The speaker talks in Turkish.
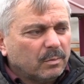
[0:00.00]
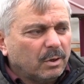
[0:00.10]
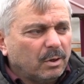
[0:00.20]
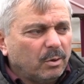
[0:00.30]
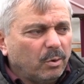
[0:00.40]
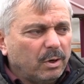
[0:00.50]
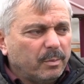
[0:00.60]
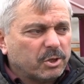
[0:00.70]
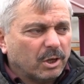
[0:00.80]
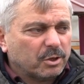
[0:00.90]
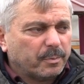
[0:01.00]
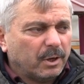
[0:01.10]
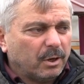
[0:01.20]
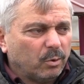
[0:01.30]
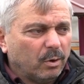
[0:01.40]
ee, öyle bir
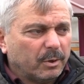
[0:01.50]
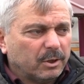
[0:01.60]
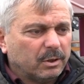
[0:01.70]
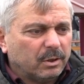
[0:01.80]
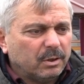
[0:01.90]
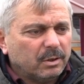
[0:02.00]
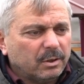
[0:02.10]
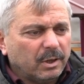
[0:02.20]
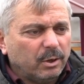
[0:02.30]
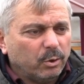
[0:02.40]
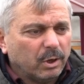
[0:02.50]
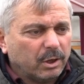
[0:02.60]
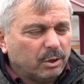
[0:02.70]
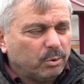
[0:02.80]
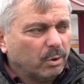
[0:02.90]
çalışmaların olmadığını,
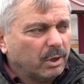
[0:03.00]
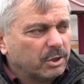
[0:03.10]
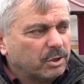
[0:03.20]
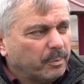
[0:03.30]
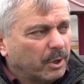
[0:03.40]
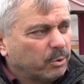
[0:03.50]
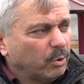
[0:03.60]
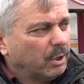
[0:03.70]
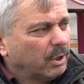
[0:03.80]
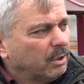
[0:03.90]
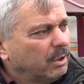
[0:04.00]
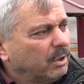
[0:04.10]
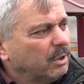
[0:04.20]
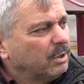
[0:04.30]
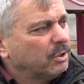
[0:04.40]
geliyorlar gidiyorlar işte bakıyorlar
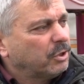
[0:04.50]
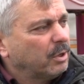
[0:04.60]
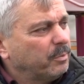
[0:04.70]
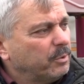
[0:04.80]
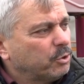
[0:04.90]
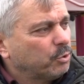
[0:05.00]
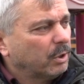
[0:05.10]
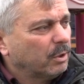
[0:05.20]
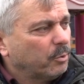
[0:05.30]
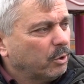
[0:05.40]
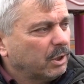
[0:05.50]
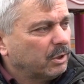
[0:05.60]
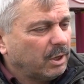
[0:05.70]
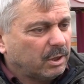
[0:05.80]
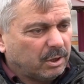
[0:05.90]
ee, işte biz şu anda bu
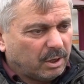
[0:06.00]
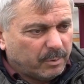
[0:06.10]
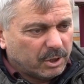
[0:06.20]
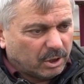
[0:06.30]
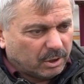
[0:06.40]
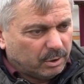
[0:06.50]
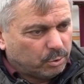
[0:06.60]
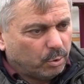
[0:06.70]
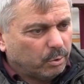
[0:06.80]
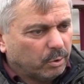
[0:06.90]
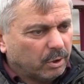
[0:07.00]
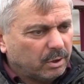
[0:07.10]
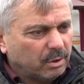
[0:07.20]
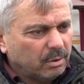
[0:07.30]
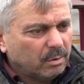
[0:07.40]
kadar direkt dikemeyeceklerini söylüyorlar.